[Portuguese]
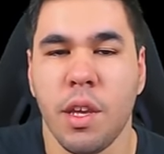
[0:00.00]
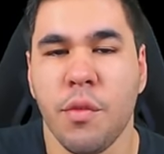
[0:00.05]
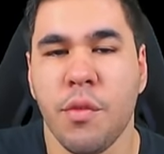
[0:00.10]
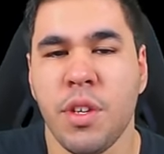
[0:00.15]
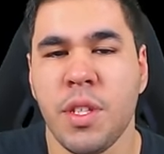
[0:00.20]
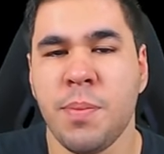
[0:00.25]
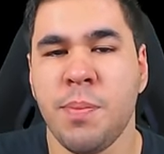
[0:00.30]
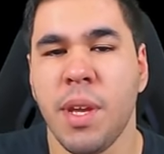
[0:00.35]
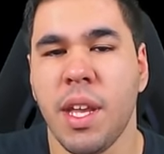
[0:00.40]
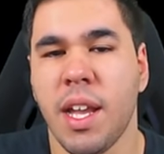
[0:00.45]
Eu
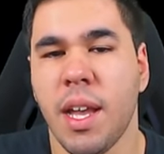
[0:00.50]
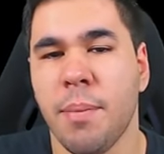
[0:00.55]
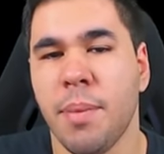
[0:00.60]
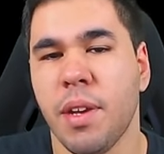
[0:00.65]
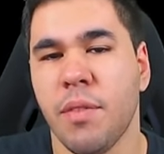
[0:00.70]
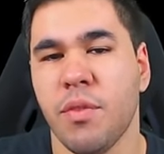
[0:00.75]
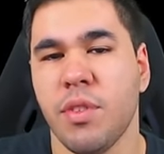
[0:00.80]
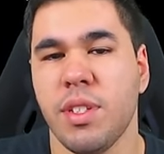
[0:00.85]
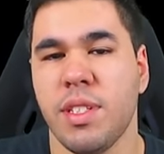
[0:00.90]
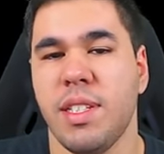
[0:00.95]
vou explicar
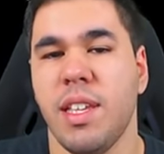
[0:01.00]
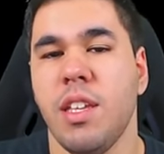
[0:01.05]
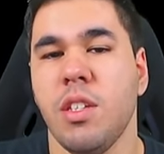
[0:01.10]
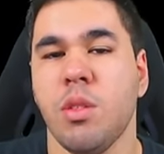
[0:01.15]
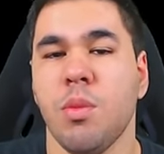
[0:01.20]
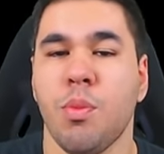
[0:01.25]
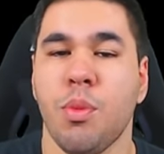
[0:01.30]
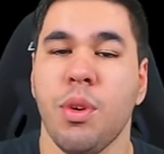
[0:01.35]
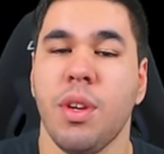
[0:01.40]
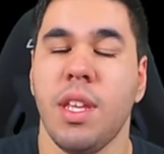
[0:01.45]
para
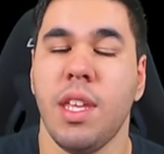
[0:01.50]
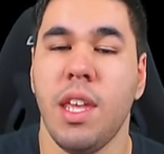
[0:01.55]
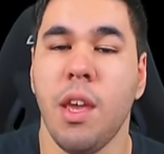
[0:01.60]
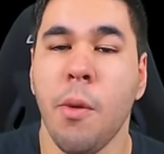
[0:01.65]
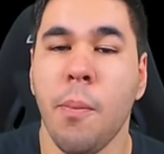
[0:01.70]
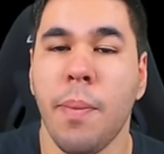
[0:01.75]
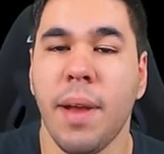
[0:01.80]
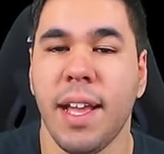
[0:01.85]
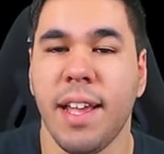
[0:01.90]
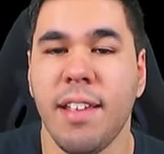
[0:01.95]
vocês o porquê
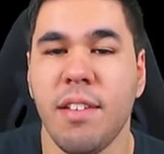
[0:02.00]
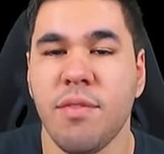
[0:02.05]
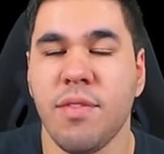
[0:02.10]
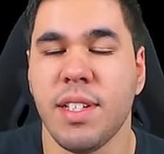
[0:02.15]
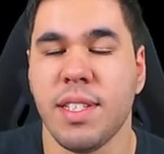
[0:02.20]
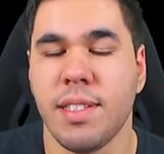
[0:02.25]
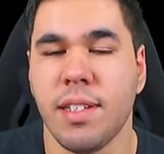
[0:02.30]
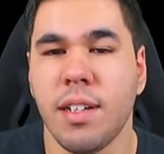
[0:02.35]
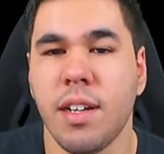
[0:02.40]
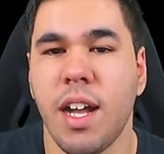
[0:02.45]
eu parei de
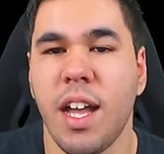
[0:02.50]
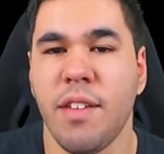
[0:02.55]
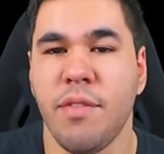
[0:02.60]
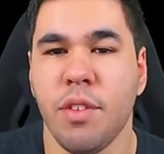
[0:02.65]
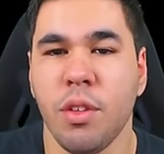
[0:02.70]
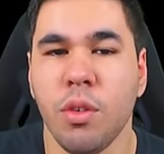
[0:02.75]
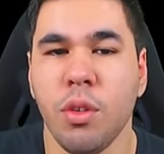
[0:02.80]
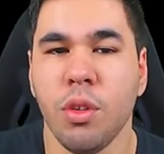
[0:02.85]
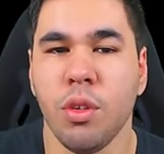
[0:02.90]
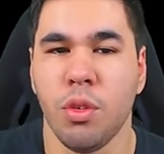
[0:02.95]
fazer
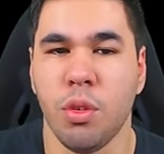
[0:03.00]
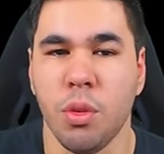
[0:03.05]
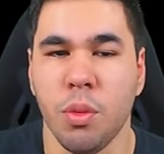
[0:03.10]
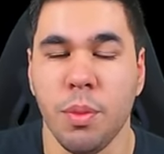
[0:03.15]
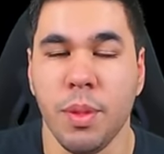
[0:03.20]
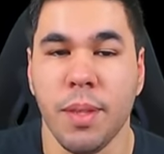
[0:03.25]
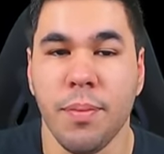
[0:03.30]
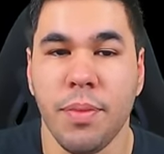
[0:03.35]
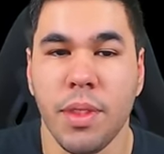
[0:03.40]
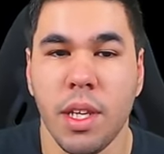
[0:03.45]
live no
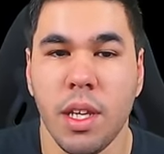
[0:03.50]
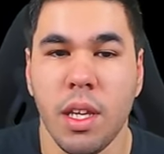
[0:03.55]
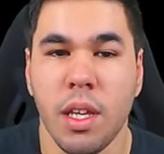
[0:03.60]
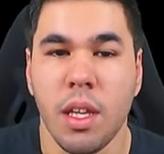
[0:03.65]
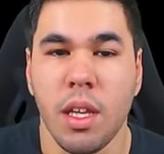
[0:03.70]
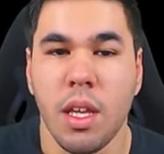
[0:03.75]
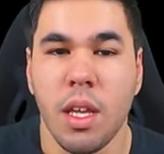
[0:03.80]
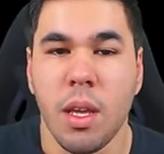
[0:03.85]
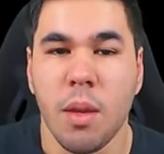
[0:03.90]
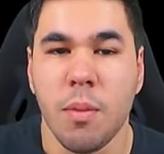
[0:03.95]
YouTube.
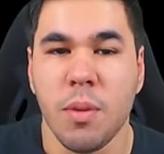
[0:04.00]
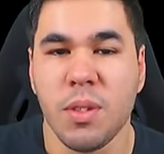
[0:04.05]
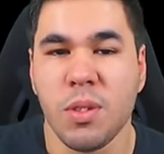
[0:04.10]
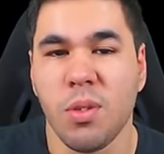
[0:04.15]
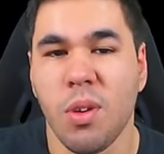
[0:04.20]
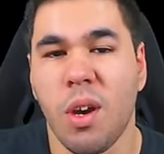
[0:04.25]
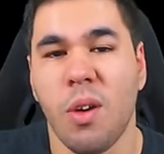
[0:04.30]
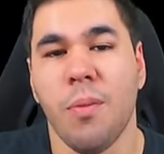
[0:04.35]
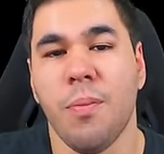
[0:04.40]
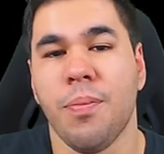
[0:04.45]

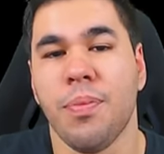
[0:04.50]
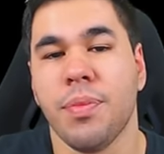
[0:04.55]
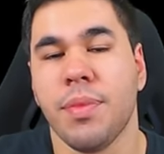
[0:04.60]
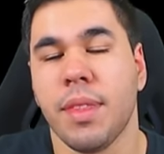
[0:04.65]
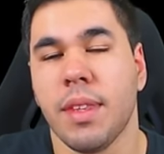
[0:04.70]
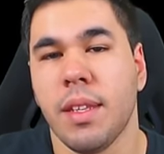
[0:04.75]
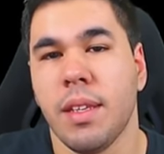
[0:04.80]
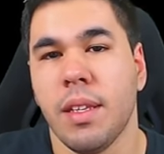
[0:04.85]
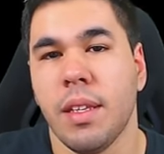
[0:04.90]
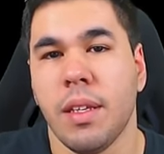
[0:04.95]
Pessoal,
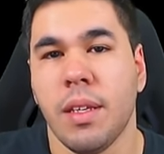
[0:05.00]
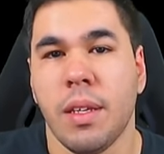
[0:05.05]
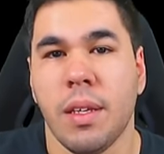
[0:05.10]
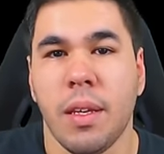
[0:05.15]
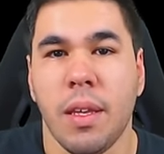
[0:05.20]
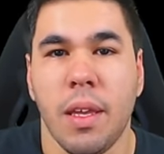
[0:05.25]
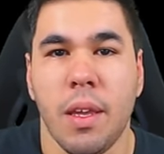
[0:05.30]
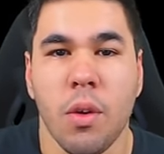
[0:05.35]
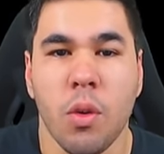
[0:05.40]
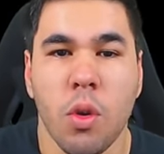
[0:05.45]

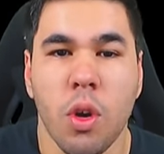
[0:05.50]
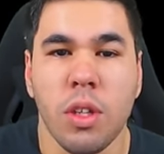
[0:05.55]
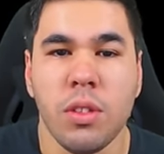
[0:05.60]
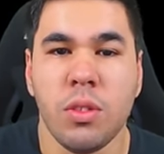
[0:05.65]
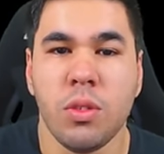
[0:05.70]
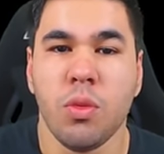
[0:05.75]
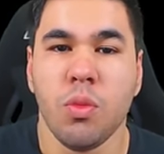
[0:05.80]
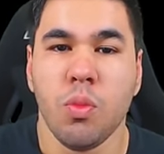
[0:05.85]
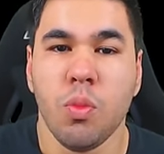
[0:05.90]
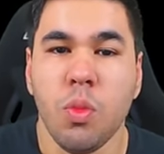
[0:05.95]
eu
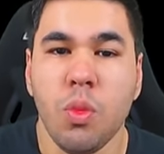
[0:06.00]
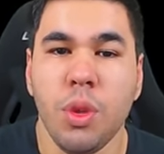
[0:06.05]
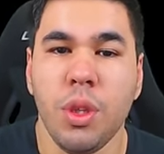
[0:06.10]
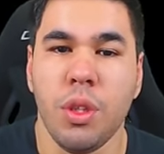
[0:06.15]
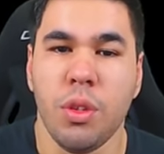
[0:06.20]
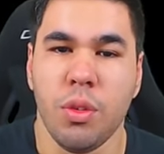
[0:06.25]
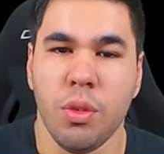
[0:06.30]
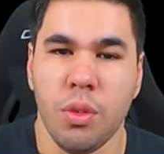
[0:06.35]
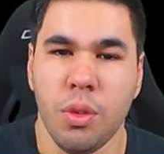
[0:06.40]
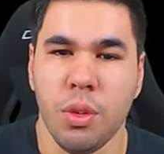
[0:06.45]
gosto
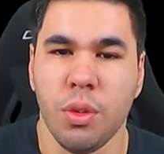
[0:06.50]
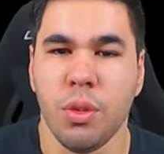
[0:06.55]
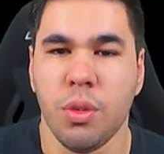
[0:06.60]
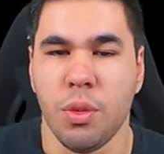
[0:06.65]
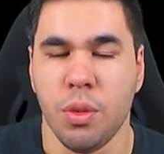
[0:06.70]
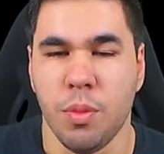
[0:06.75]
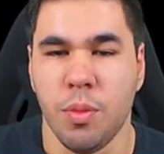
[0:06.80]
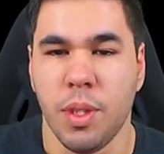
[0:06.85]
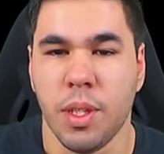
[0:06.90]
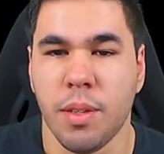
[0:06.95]
muito do
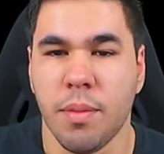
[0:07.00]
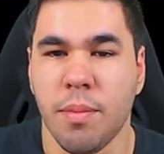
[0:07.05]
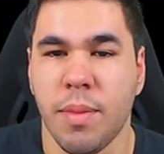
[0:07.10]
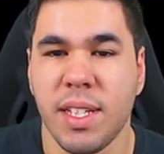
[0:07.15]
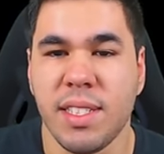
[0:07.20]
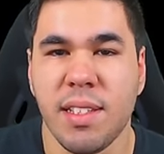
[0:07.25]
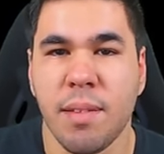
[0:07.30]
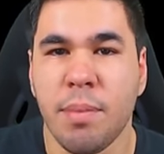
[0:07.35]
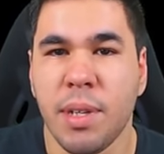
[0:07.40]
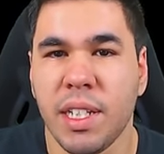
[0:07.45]
YouTube,
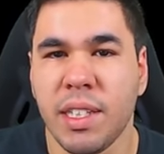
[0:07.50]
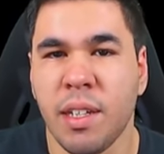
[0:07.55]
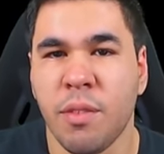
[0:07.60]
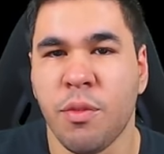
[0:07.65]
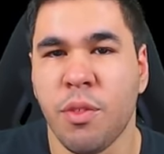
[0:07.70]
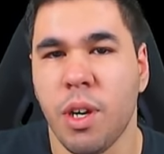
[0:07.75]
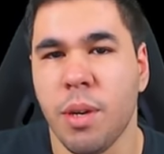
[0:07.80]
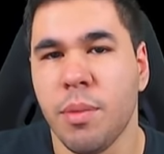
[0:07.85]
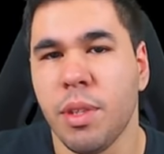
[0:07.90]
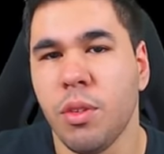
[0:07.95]
mas a
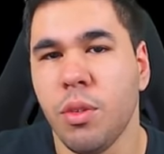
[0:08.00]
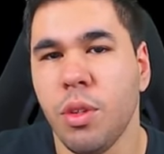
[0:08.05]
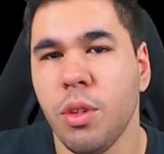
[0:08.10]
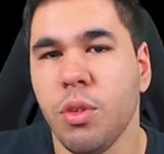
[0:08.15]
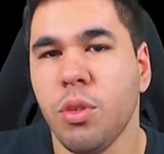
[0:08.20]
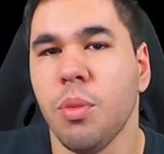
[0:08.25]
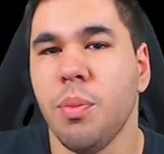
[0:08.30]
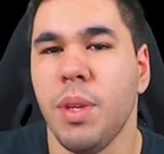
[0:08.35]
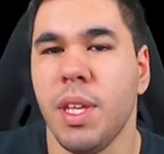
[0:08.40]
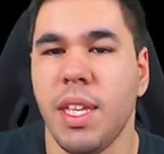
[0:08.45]
plataforma do
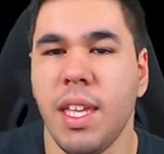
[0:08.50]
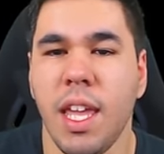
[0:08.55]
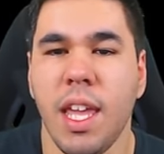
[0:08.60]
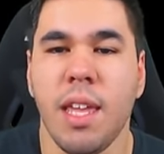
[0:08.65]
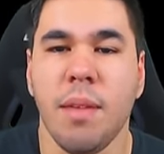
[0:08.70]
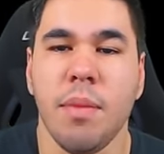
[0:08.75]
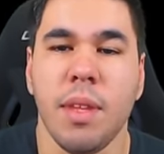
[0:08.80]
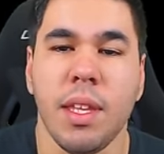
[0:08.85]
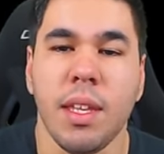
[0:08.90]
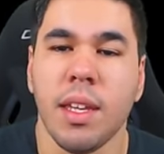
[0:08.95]
YouTube
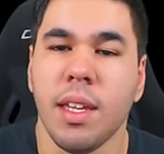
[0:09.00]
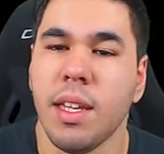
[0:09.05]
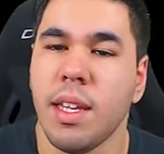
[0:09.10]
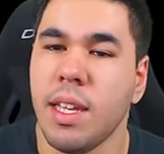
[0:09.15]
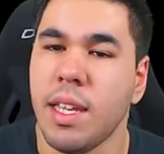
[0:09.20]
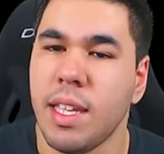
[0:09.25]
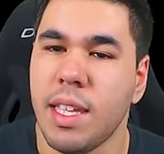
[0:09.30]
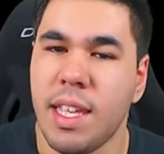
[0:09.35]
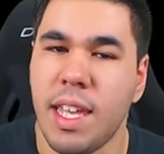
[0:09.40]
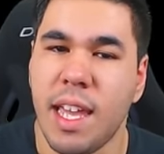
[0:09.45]
Gaming
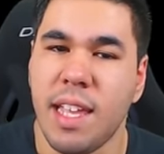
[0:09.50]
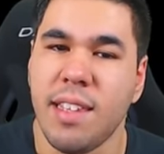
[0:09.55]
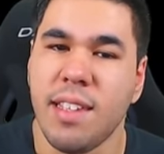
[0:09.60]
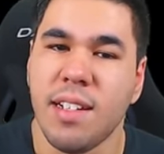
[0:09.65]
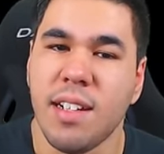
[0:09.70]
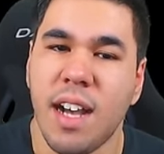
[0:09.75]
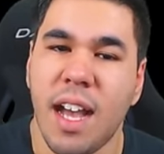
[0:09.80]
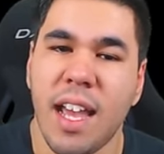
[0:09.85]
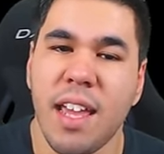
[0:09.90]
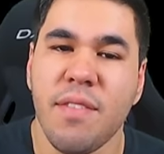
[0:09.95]
que é
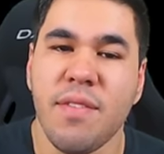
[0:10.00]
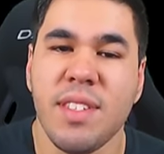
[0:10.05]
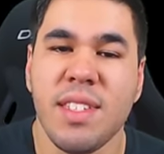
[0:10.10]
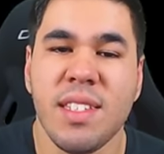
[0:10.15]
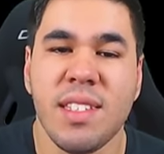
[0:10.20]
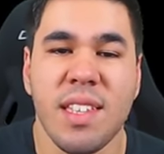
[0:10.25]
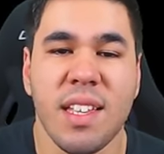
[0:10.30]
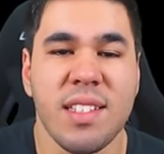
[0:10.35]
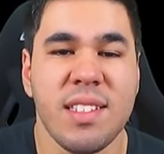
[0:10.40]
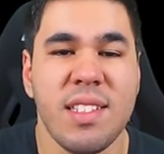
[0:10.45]
de
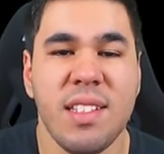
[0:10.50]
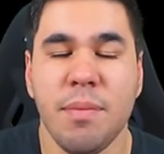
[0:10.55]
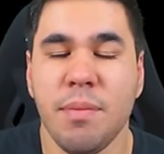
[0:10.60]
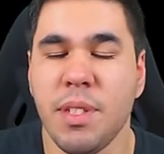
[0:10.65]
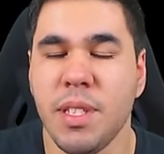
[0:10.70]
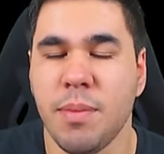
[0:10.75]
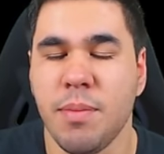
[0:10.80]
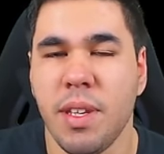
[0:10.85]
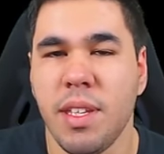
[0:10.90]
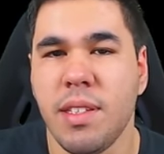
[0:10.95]
lives, está
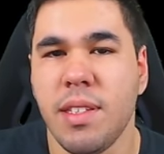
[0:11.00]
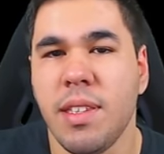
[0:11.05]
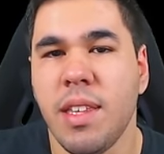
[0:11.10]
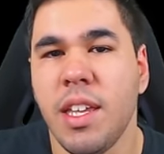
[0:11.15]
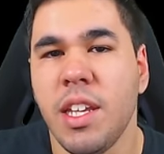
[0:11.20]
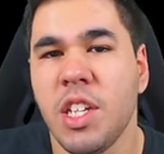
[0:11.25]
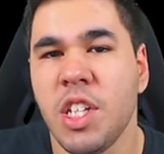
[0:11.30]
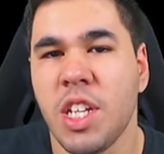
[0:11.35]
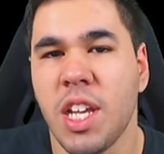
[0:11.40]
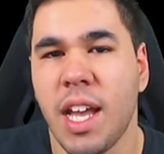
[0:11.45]
simplesmente
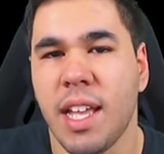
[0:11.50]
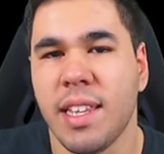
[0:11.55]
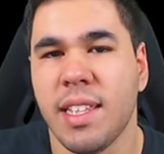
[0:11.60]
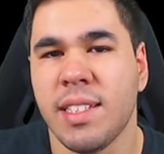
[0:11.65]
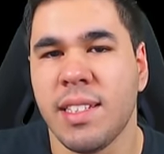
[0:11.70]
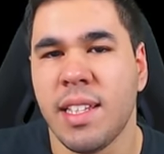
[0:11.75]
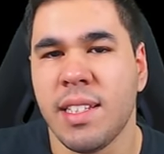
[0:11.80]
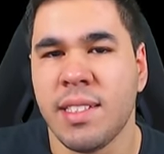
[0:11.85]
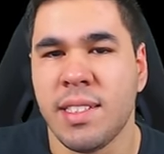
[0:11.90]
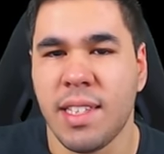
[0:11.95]

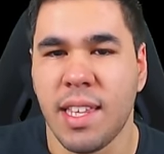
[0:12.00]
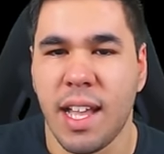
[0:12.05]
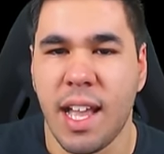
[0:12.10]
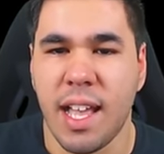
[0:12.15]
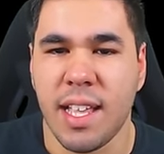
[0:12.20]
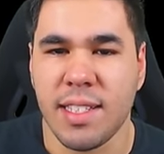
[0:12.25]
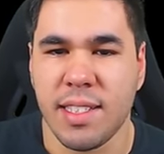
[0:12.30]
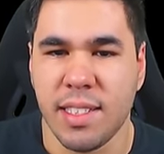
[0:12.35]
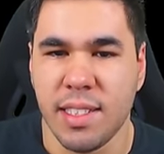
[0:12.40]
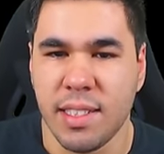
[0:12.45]
deixadas as
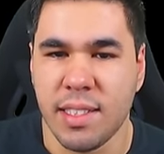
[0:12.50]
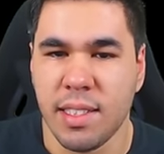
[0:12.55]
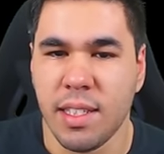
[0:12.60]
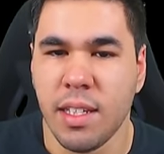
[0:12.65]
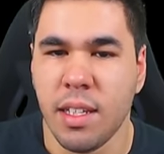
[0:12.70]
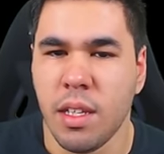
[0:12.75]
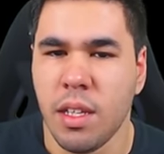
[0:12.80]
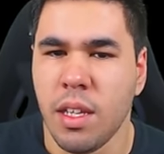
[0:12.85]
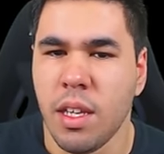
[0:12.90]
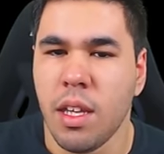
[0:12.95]
traças.